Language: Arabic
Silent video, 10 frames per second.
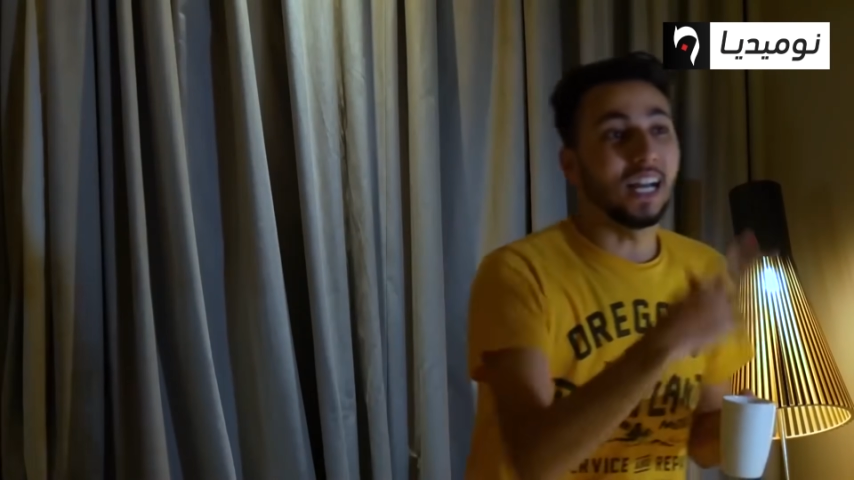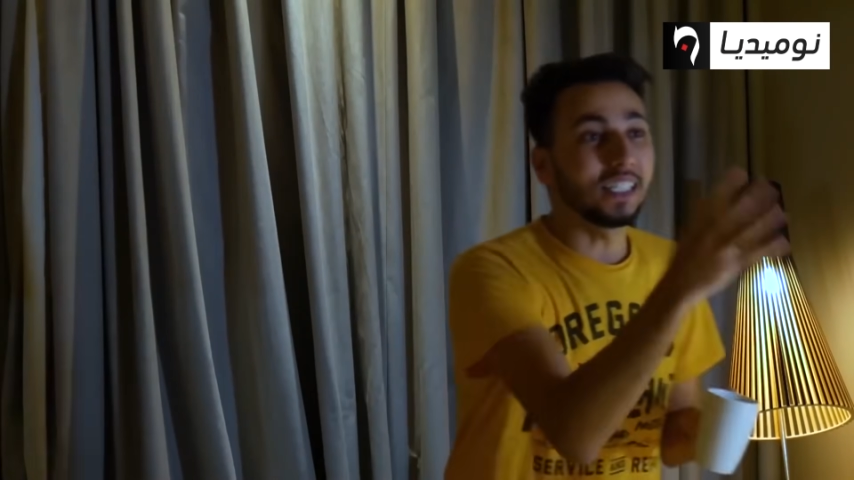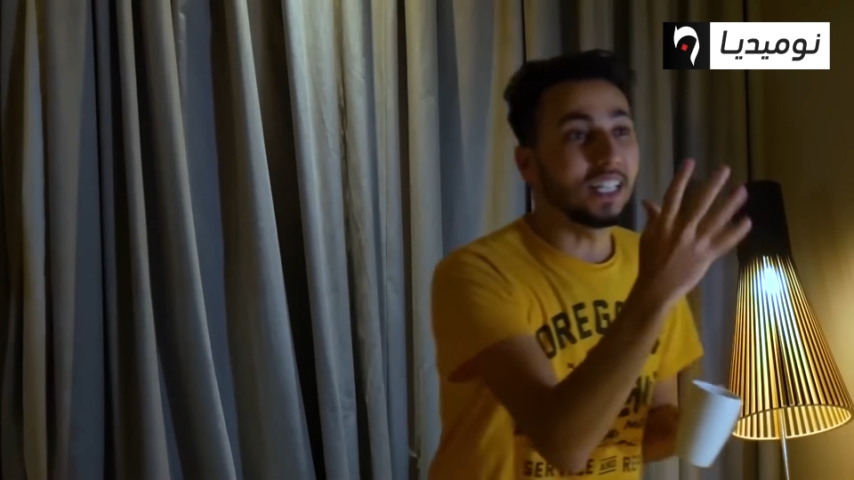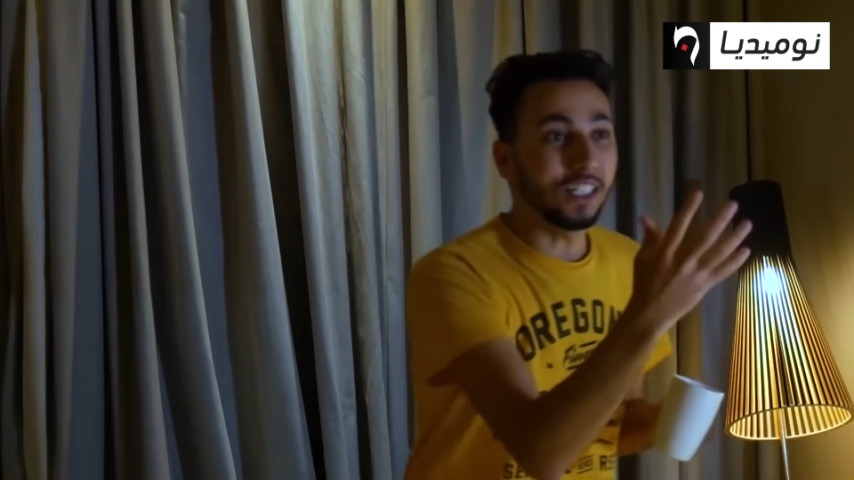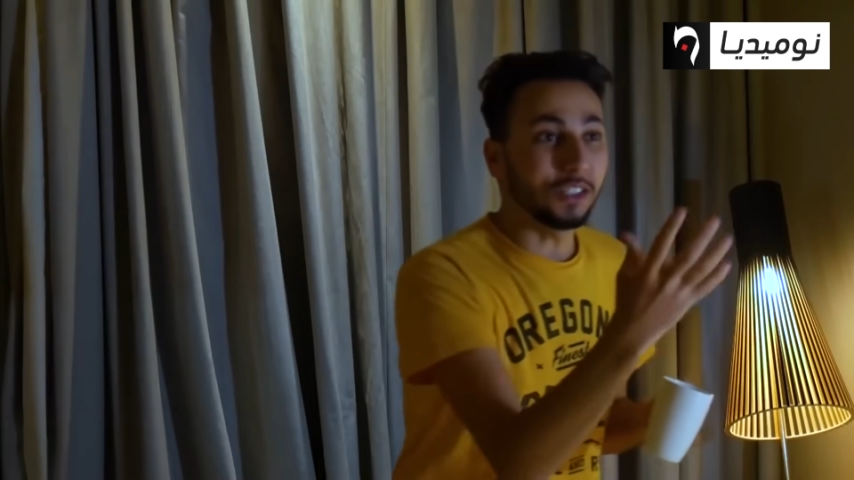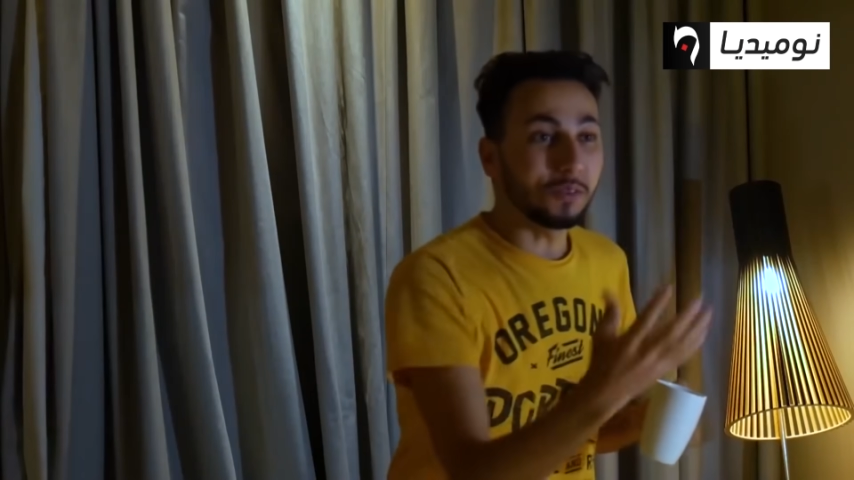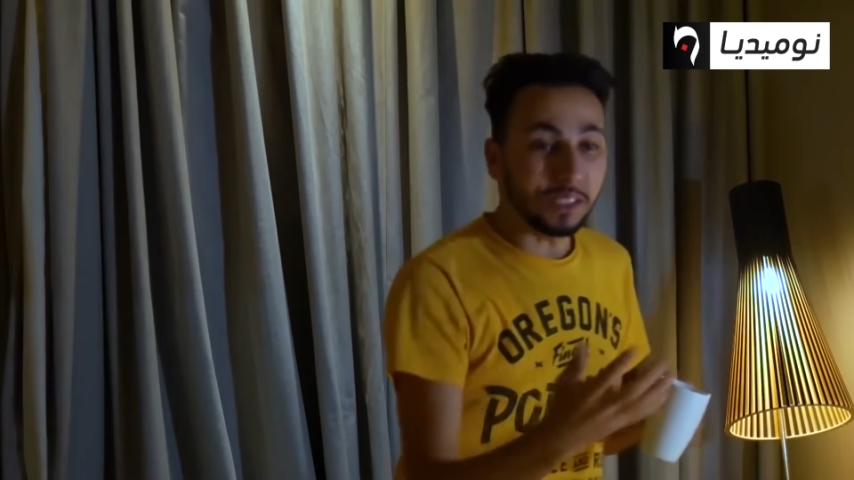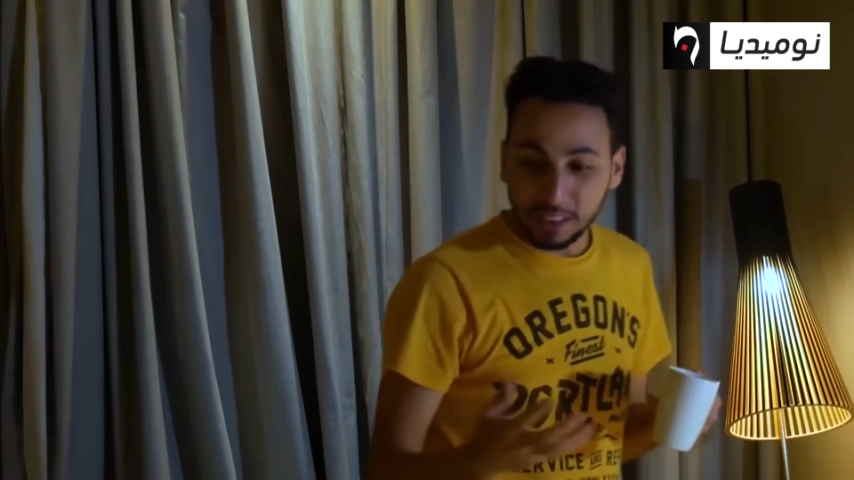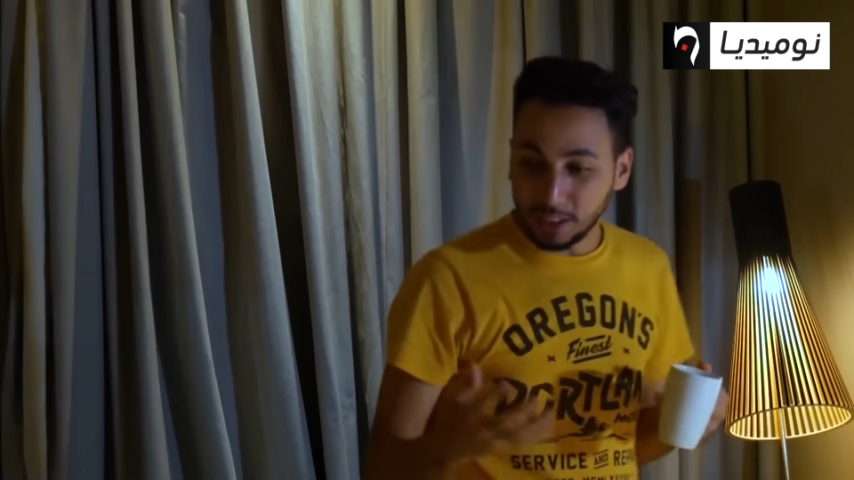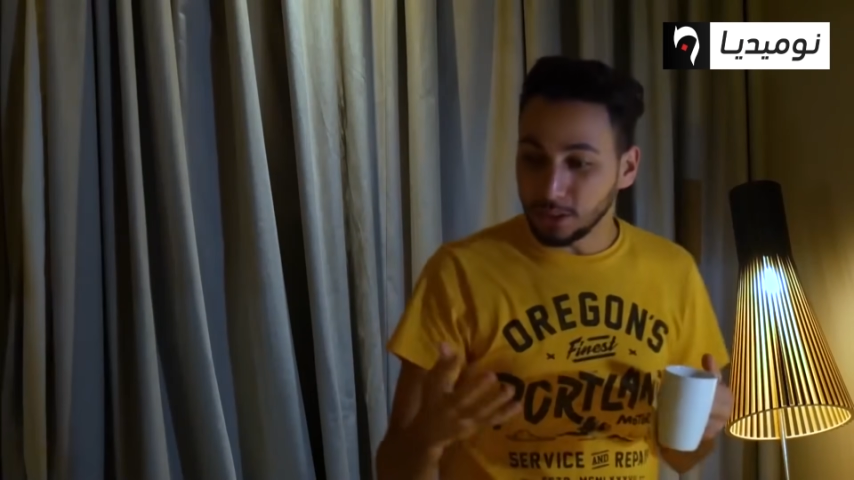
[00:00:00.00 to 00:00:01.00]
شي الحاجه اللي
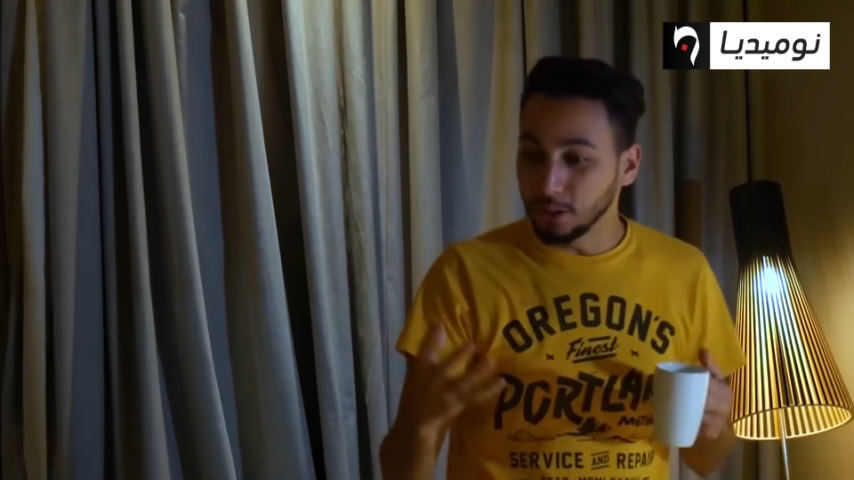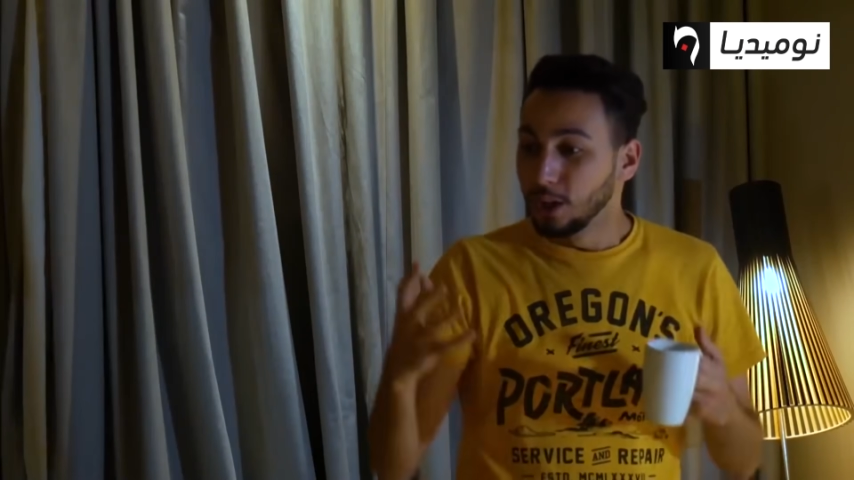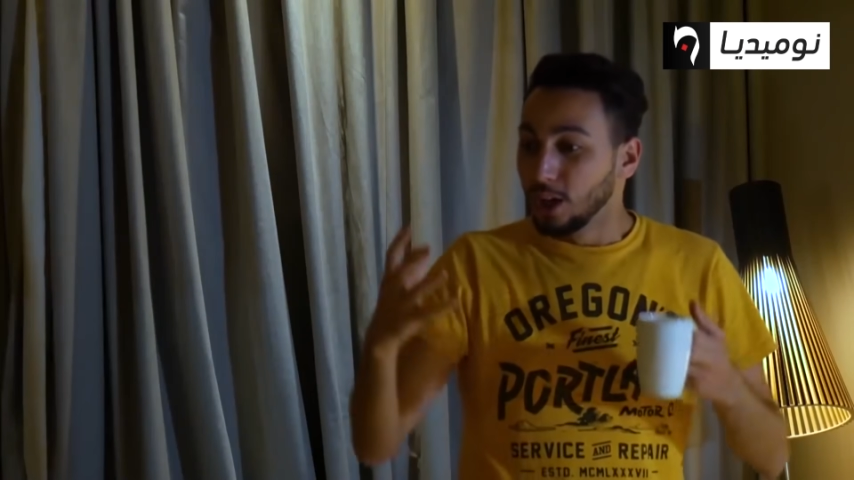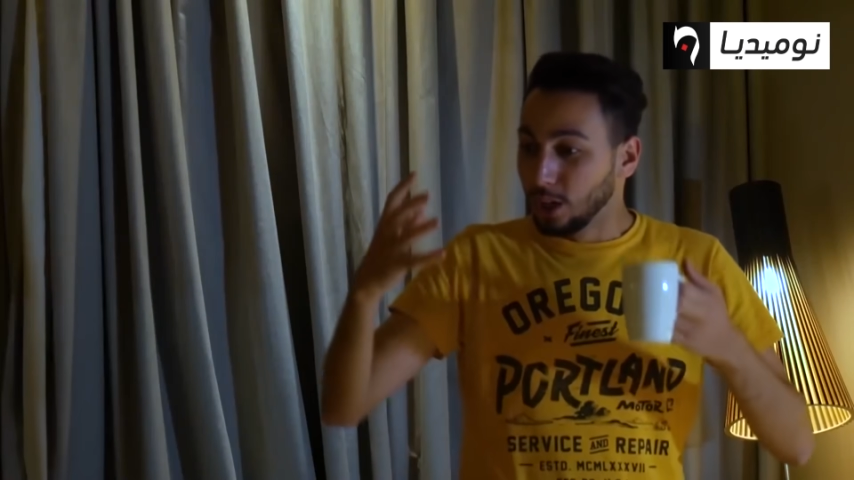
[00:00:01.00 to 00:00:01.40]
عجبتني سيكو